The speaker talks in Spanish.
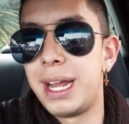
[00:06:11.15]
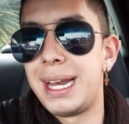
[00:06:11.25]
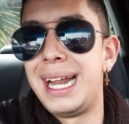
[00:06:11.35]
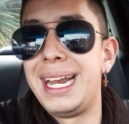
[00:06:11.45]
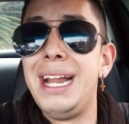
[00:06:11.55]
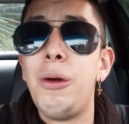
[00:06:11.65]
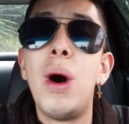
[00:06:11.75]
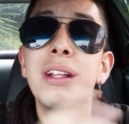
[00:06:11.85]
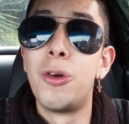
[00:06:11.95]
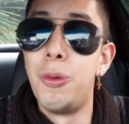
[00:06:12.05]
agarran en
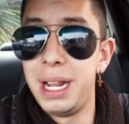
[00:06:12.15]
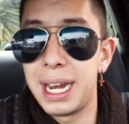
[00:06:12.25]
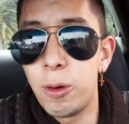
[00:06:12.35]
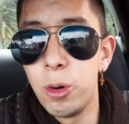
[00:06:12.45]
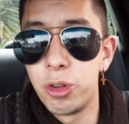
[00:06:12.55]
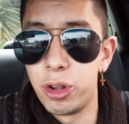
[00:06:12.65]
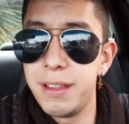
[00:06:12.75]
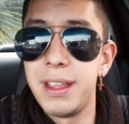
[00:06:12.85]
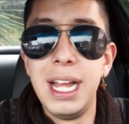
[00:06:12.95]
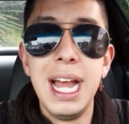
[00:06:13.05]
4000
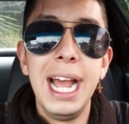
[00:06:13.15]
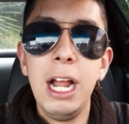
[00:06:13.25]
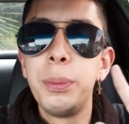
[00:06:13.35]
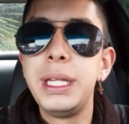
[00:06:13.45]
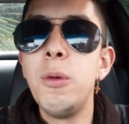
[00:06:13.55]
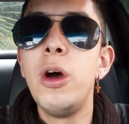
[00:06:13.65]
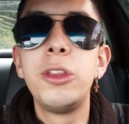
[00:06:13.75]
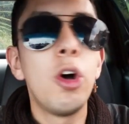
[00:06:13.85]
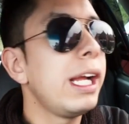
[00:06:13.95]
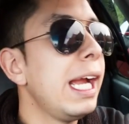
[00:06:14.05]
revoluciones el óptimo de
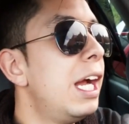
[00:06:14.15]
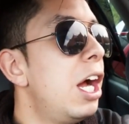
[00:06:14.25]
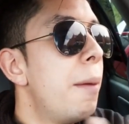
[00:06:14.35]
torque,